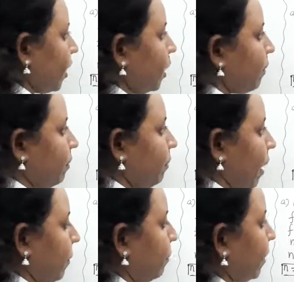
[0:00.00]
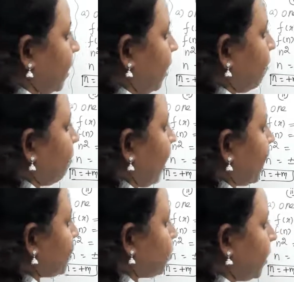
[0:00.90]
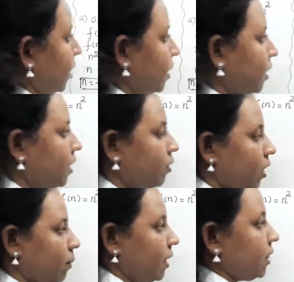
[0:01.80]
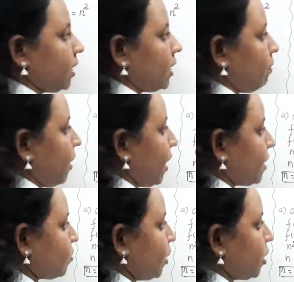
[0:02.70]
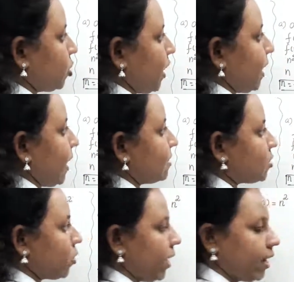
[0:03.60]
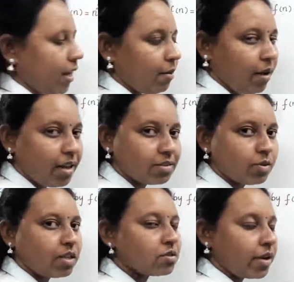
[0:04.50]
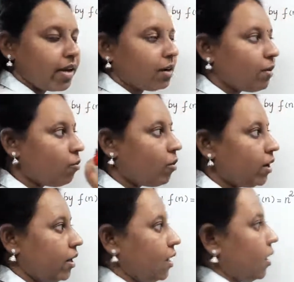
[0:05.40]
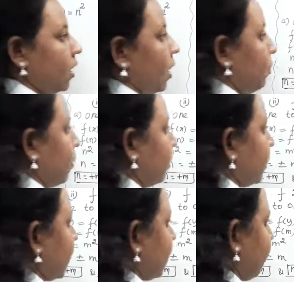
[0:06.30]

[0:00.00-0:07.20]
இப்போ நம்ம மேப்பிங் பண்ணலாம் மைனஸ் ஒன்று ஓகேம்மா இந்த இடத்துல மைனஸ் ஒன் எடுத்துட்டோம்னா என் ஸ்கொயர் இல்லையா மைனஸ் ஒனுக்கு ஸ்கொயர் என்னமா ஒன் அப்போது இந்த இடத்துல